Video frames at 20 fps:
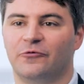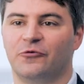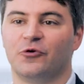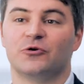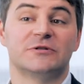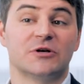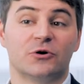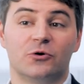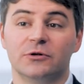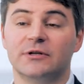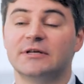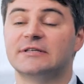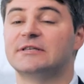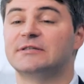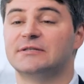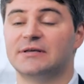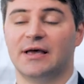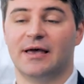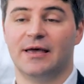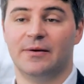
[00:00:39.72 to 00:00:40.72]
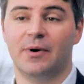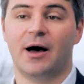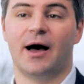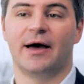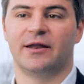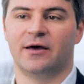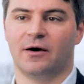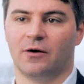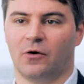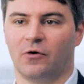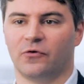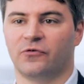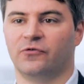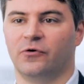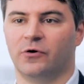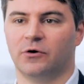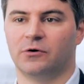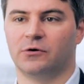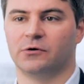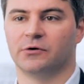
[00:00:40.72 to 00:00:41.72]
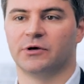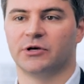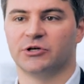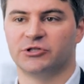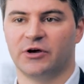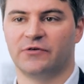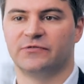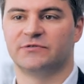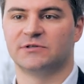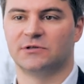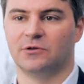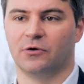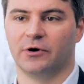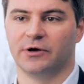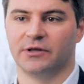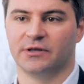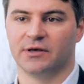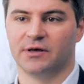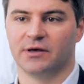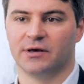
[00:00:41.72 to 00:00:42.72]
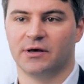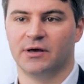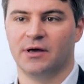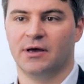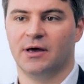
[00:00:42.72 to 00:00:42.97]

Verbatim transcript: Für unseren Kunden ist es immer eine Herausforderung, Geschäftsleute